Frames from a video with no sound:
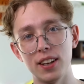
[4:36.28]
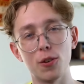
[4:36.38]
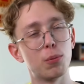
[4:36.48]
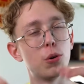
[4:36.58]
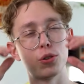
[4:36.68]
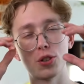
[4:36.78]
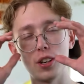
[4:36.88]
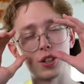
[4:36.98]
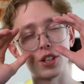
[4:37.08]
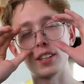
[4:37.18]
и он будет уже
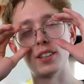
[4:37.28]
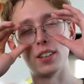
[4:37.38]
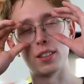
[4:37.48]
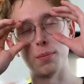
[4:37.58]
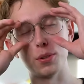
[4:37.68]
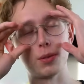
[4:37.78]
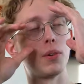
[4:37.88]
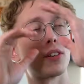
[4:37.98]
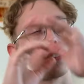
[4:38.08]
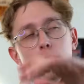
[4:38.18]
лежать на этом
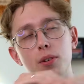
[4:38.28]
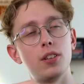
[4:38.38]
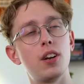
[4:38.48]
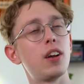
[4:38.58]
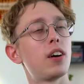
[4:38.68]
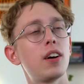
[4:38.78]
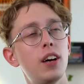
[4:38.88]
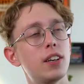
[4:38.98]
посмертном одре,